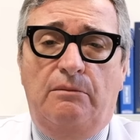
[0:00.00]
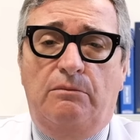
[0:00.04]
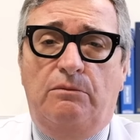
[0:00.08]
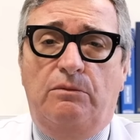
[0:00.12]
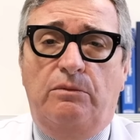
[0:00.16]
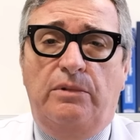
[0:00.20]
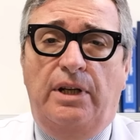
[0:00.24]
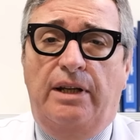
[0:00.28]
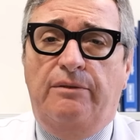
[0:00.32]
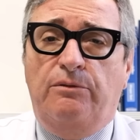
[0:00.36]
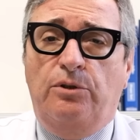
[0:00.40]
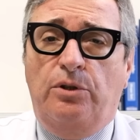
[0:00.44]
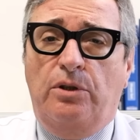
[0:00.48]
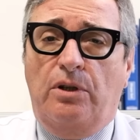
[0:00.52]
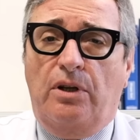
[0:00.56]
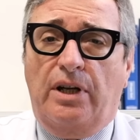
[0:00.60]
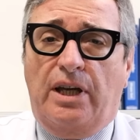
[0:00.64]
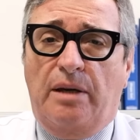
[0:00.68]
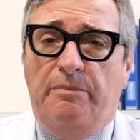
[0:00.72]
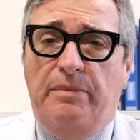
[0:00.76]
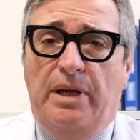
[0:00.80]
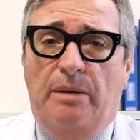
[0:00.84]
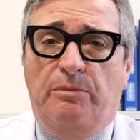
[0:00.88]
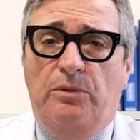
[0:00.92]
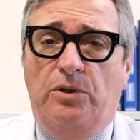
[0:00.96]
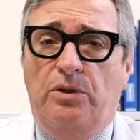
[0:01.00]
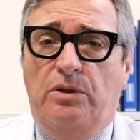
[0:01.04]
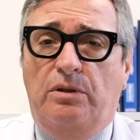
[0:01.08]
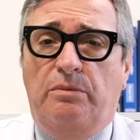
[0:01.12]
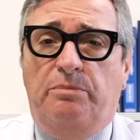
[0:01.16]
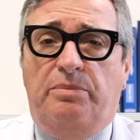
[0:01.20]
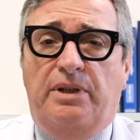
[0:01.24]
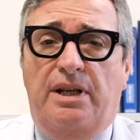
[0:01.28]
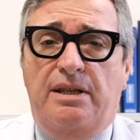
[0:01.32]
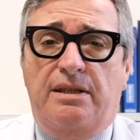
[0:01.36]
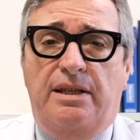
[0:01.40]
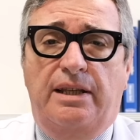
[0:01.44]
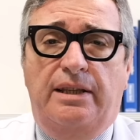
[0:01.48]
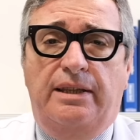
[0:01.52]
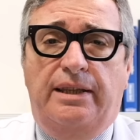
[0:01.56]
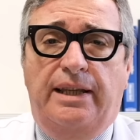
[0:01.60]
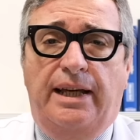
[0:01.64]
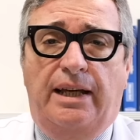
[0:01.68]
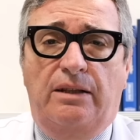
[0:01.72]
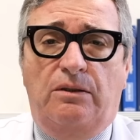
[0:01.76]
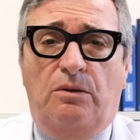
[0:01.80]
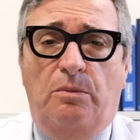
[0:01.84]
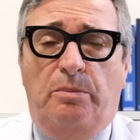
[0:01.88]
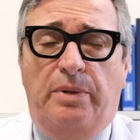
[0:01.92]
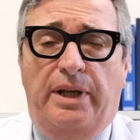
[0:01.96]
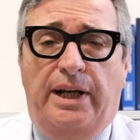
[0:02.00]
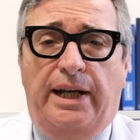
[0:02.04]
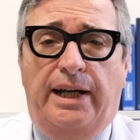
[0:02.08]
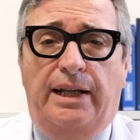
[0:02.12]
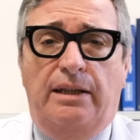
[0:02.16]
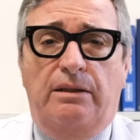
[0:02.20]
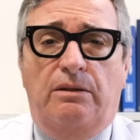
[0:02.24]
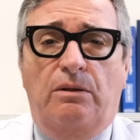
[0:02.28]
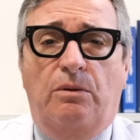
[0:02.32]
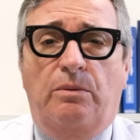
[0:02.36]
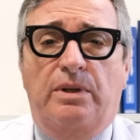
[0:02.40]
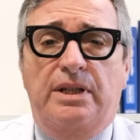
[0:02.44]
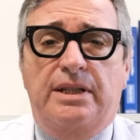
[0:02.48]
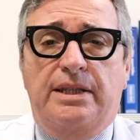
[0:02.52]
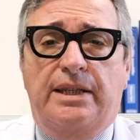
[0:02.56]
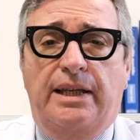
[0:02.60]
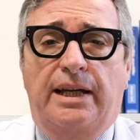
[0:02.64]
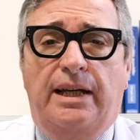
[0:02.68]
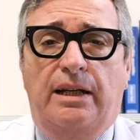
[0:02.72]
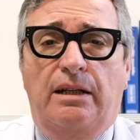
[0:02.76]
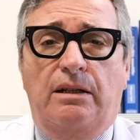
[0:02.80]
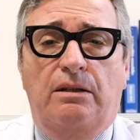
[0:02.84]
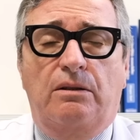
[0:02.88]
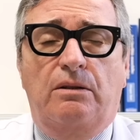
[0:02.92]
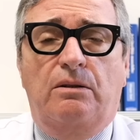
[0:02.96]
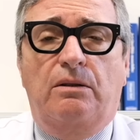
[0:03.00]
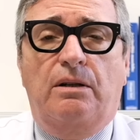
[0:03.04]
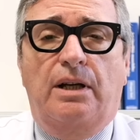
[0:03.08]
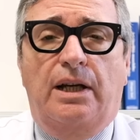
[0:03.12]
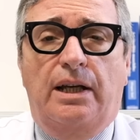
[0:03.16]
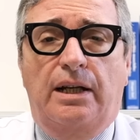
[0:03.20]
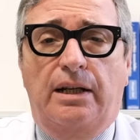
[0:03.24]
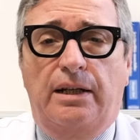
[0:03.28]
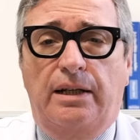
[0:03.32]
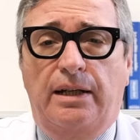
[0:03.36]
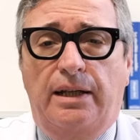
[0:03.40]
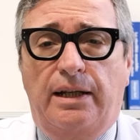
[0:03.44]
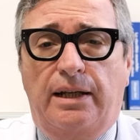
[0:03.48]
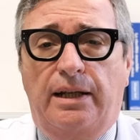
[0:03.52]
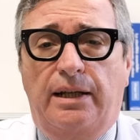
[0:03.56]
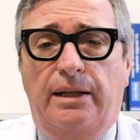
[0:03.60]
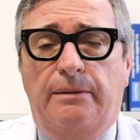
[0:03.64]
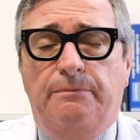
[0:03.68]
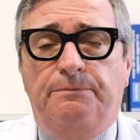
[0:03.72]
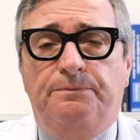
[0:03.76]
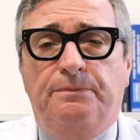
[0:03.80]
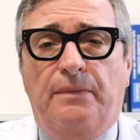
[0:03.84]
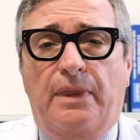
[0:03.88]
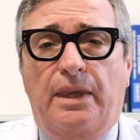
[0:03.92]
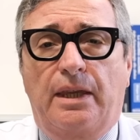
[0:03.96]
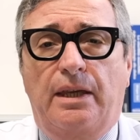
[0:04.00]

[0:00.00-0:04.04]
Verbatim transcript: Un lavoro che abbiamo presentato peraltro quest'anno alla,